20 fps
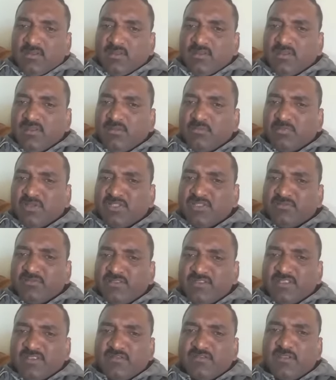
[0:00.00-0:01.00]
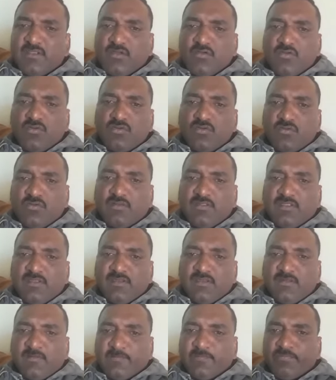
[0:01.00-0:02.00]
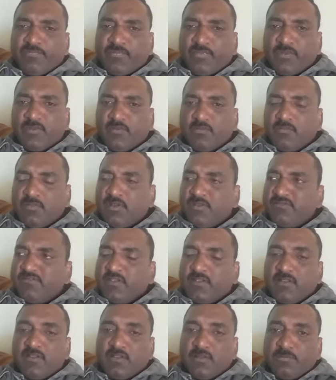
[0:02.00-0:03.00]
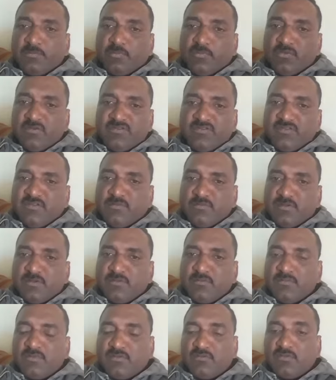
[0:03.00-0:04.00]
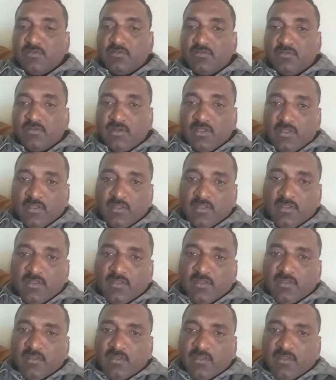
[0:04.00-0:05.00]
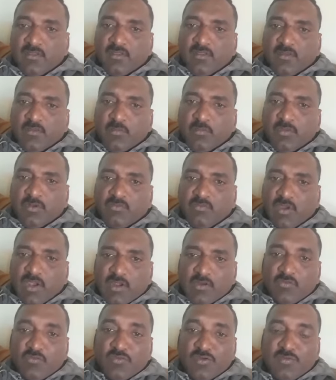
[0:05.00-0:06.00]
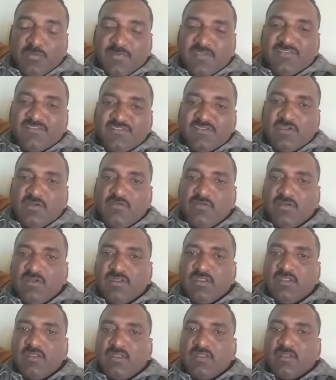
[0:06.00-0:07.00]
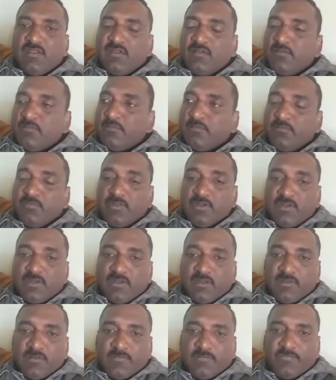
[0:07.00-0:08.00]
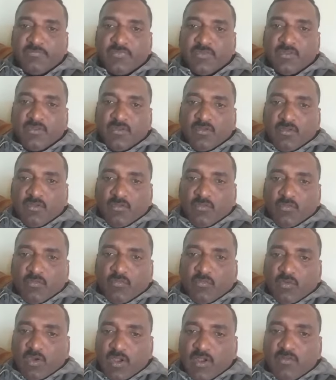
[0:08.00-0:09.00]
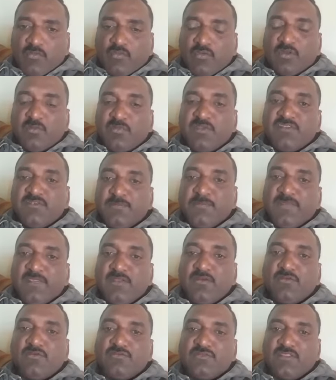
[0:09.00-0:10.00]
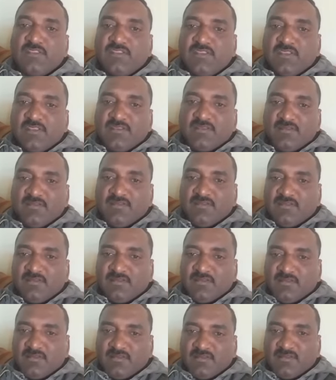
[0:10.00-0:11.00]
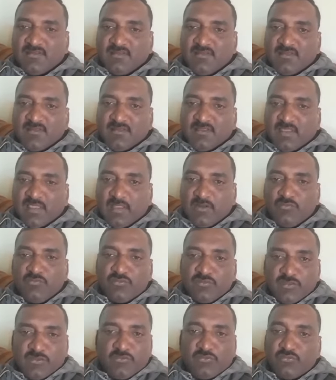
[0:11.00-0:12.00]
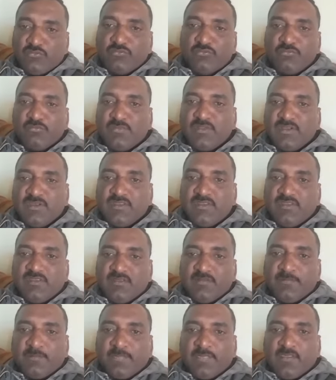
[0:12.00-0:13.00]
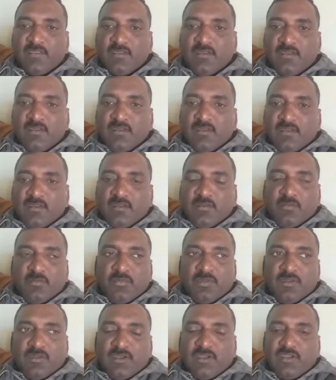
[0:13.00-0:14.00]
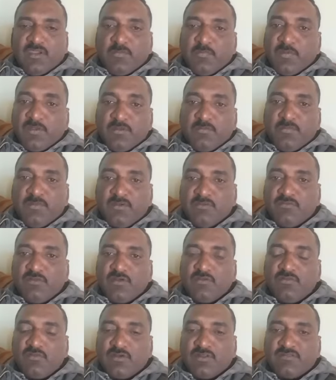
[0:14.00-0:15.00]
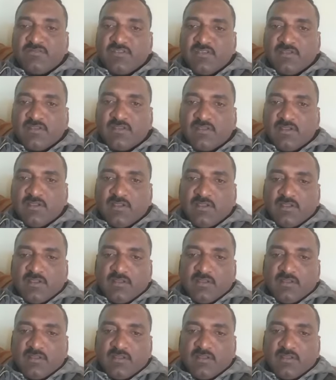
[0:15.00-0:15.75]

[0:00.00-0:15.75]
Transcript: ఈ మత విద్వేషాలు ఉండకూడదని మరి చక్కగా పోలీస్ డిపార్ట్మెంట్ వారు కూడా మరి వాళ్ళకు కూడా మంచిగా ఉంటే మరి వాళ్ళకు కూడా మంచి పేరు వస్తుంది అన్న ఉద్దేశం మరి మరి డిపార్ట్మెంట్ వారు కూడా చక్కగా